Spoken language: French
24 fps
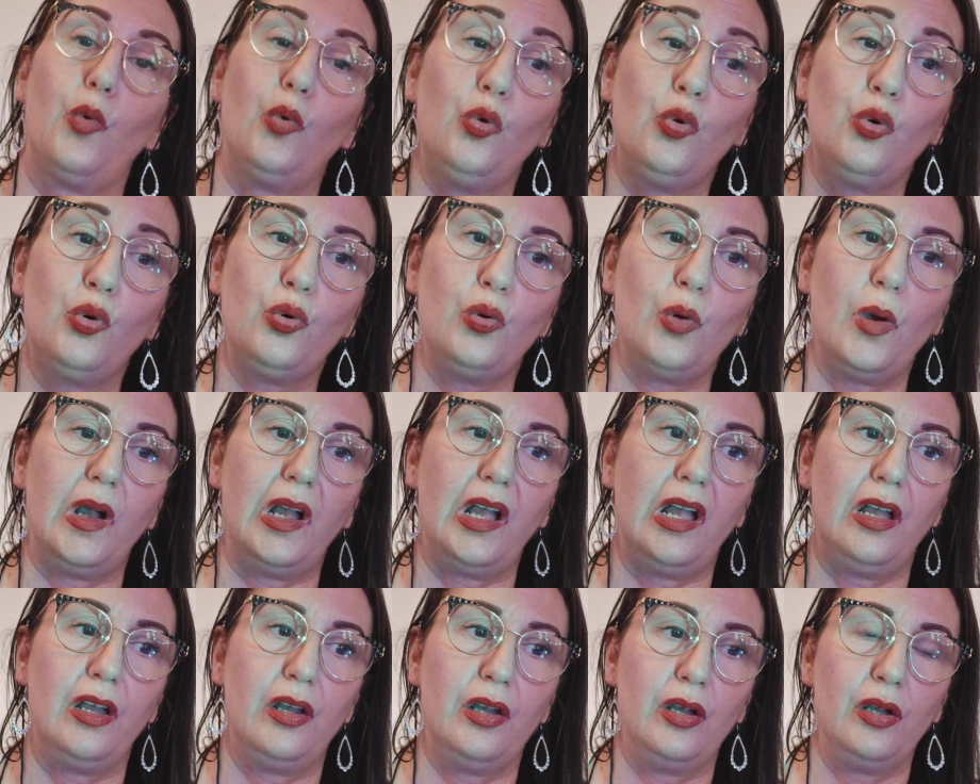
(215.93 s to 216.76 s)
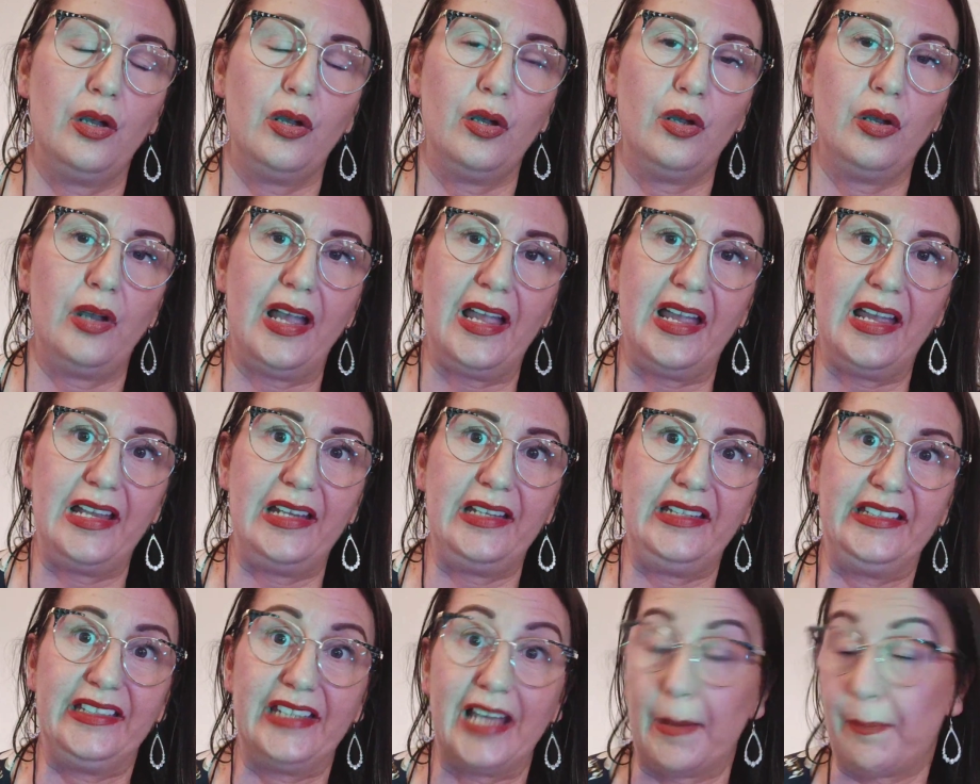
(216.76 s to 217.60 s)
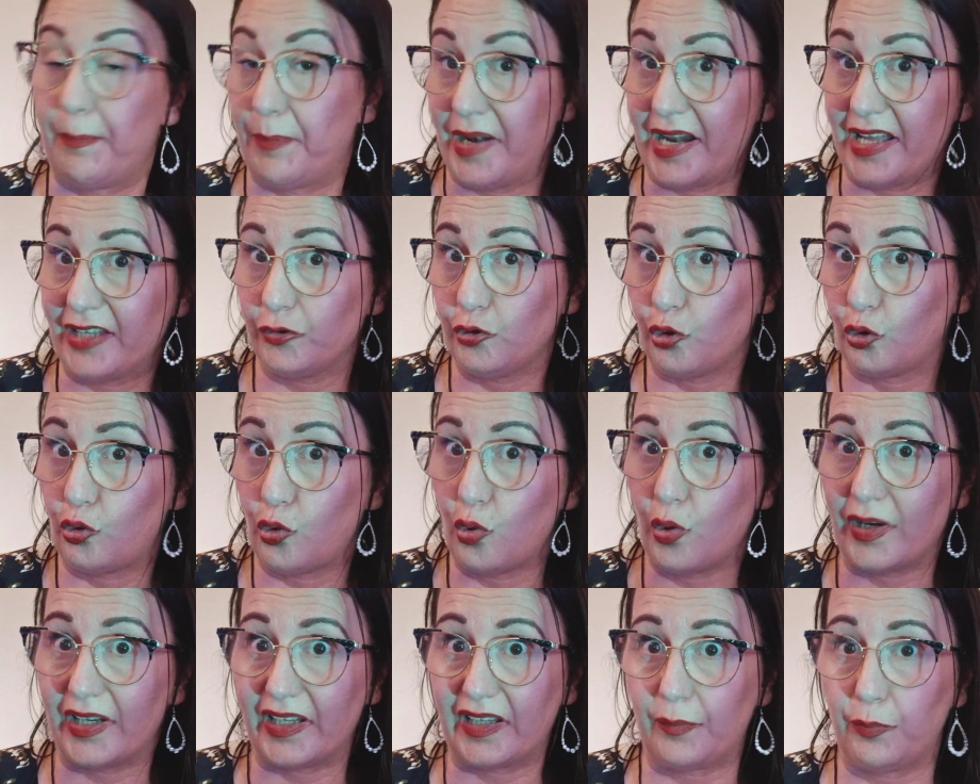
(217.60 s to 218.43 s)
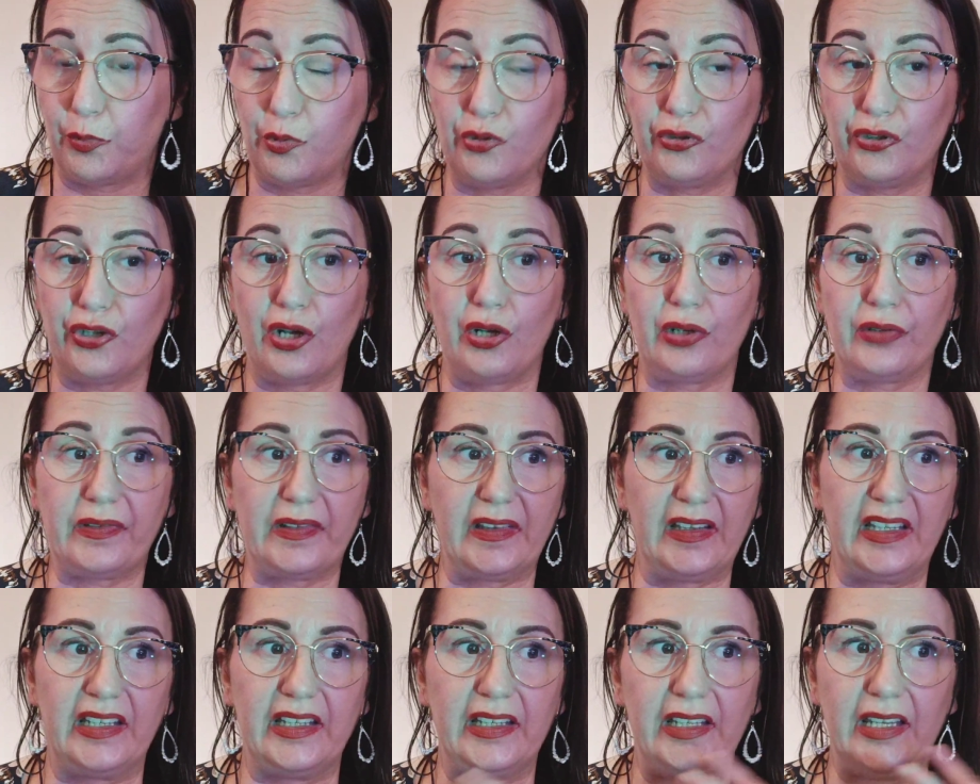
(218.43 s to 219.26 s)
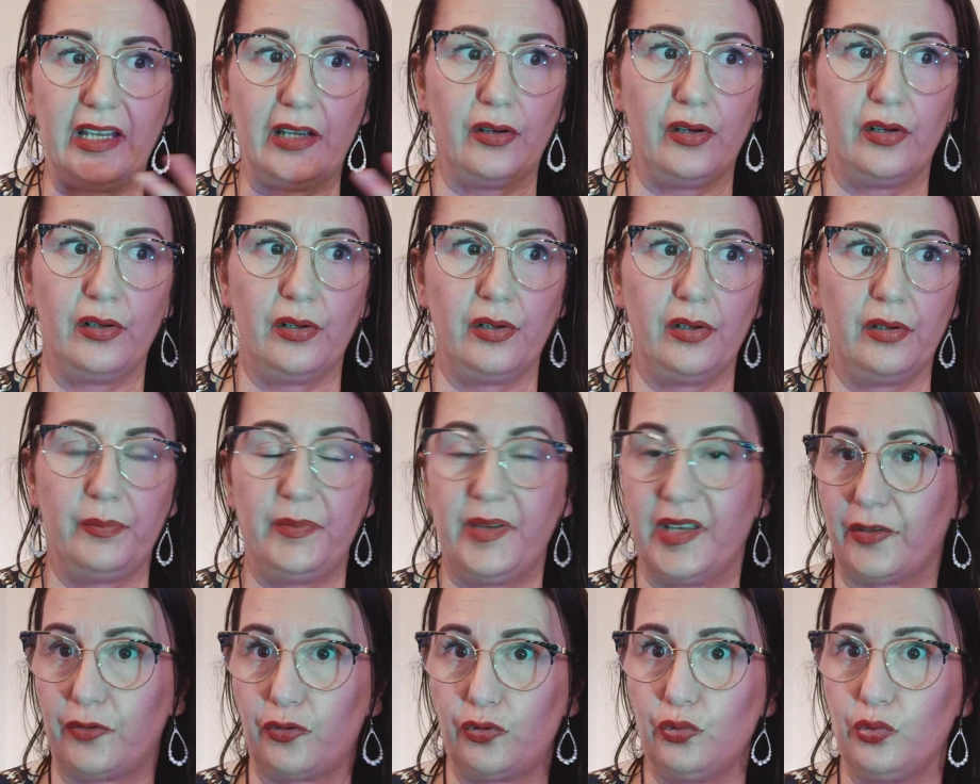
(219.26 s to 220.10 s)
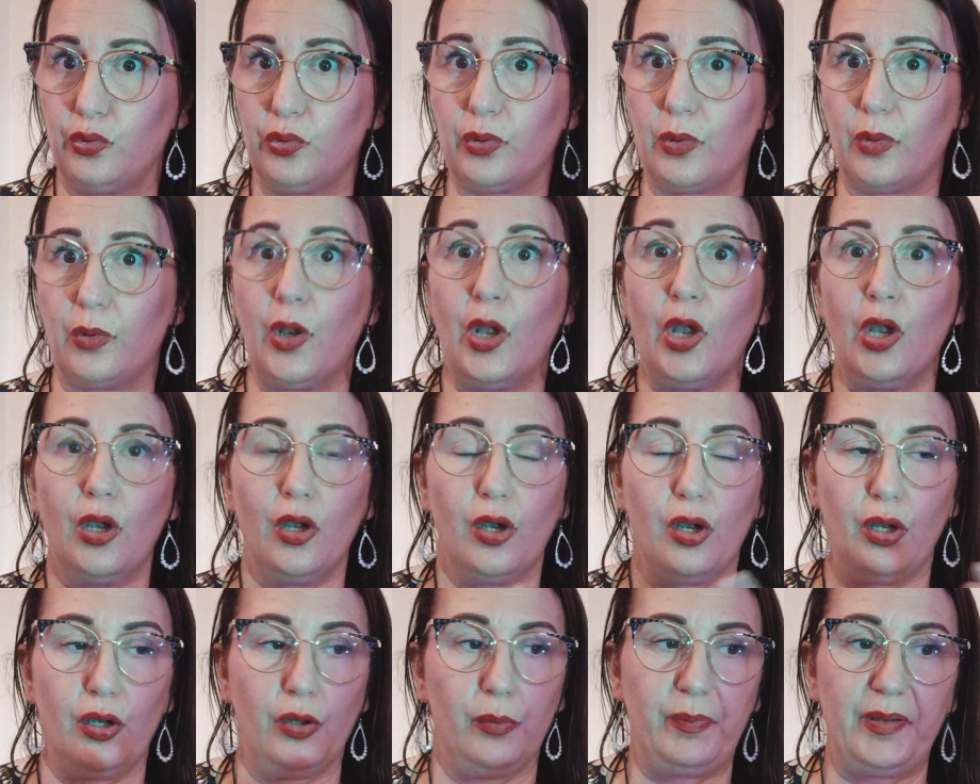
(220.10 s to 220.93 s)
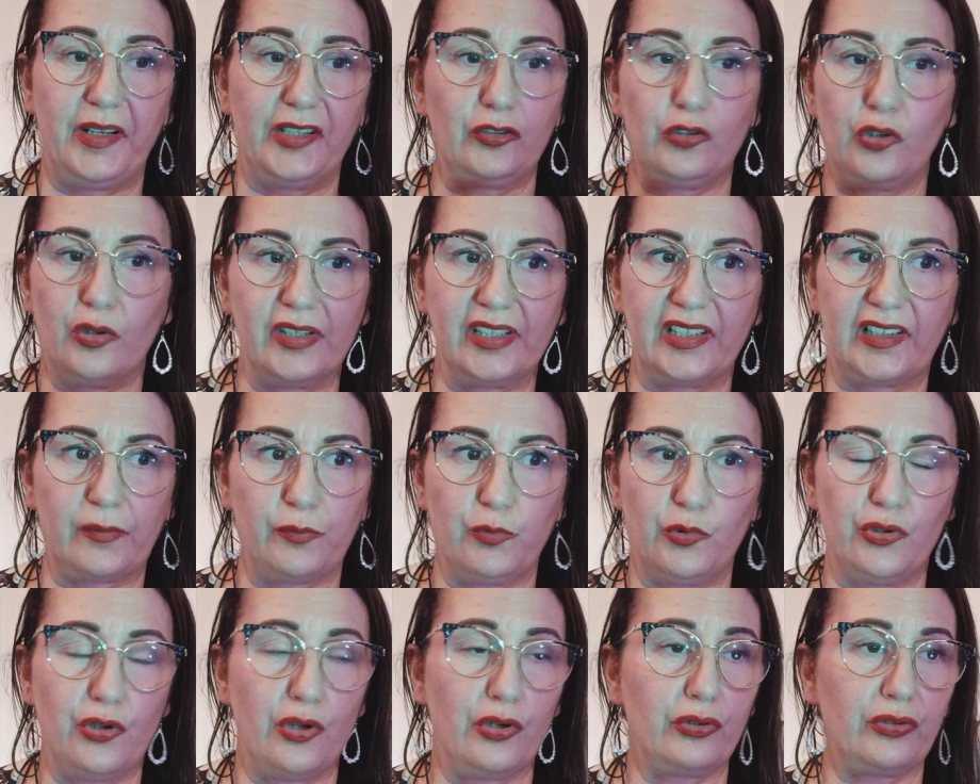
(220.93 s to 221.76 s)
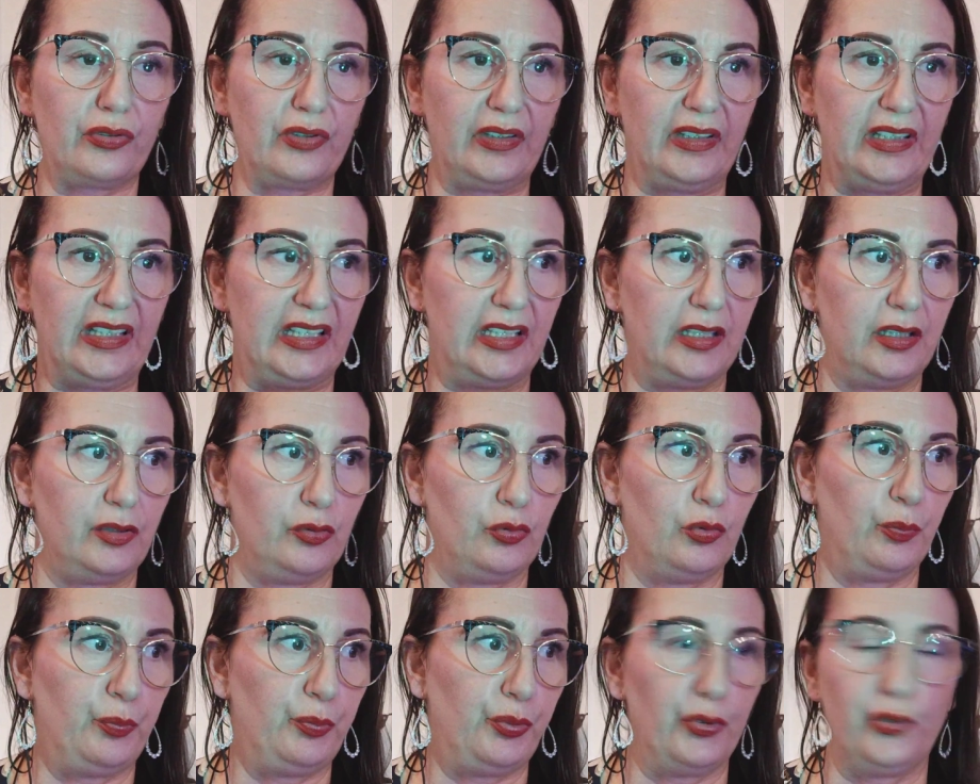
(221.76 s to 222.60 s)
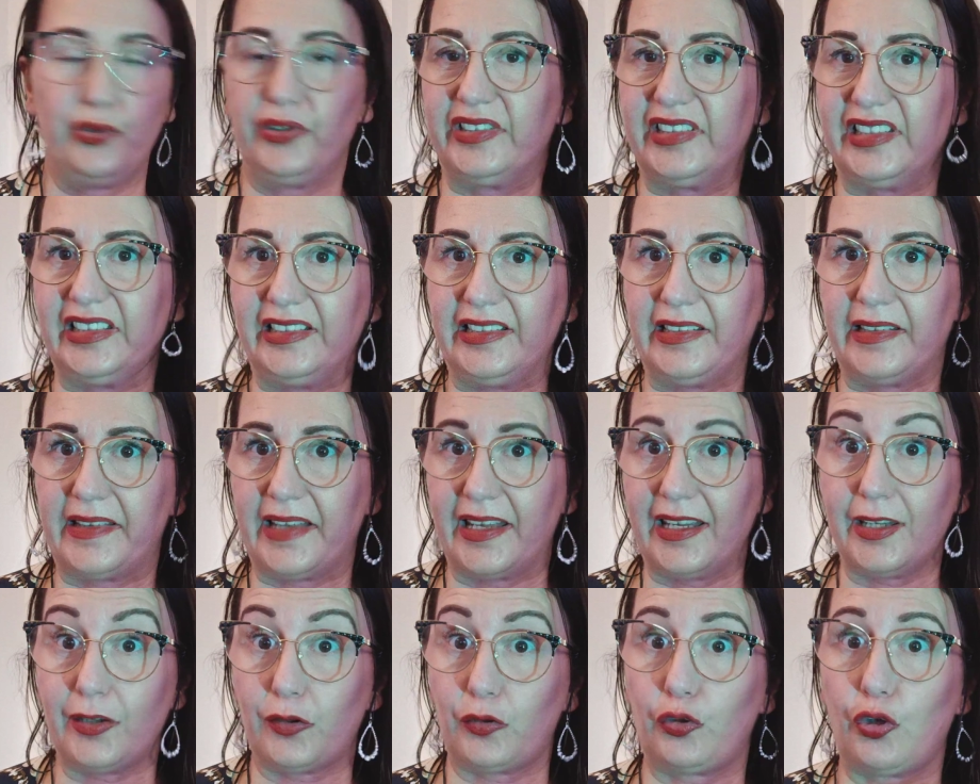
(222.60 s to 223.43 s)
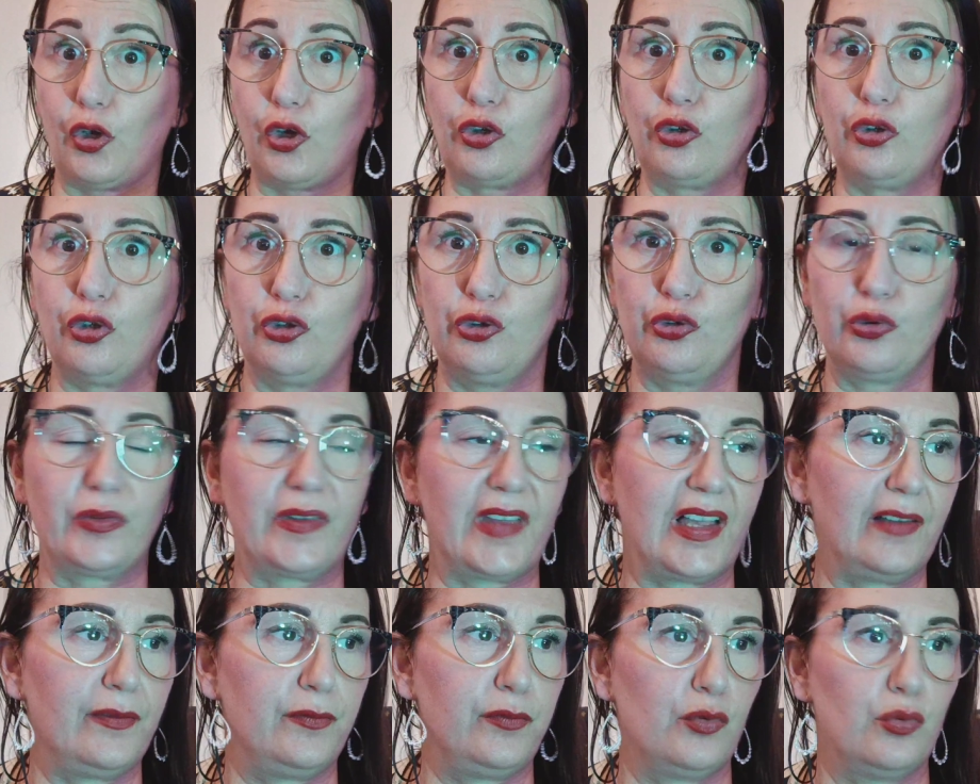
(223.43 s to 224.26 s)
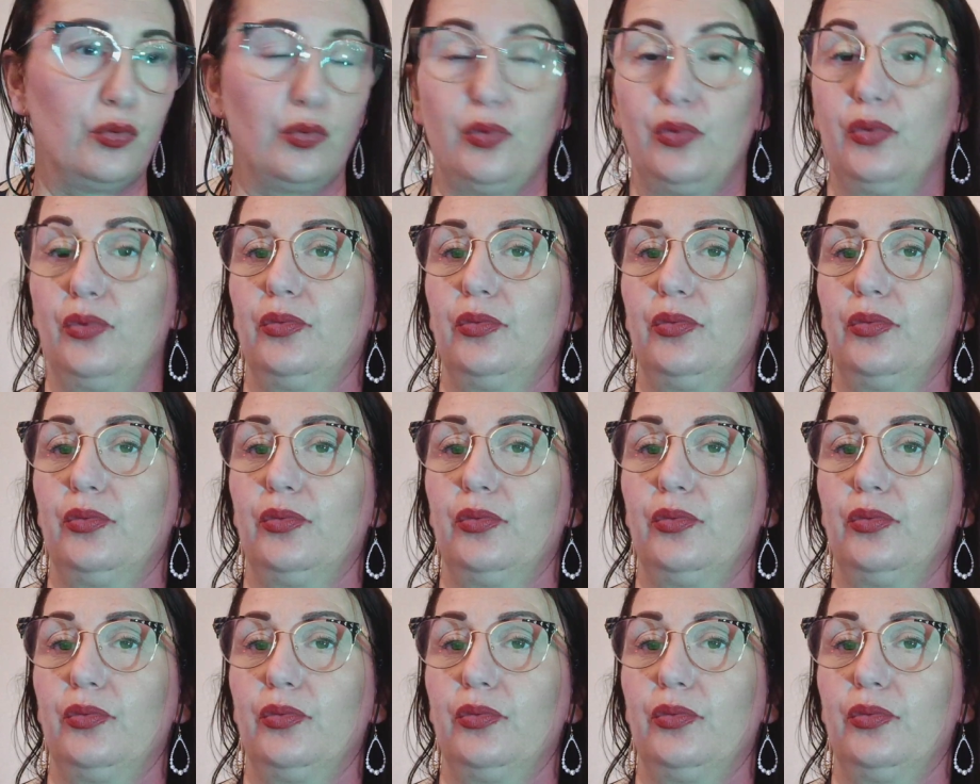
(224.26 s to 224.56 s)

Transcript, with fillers: où euh, il y a plein de correspondances et euh, bien sûr plein de correspondances et on peut utiliser ce que nous avons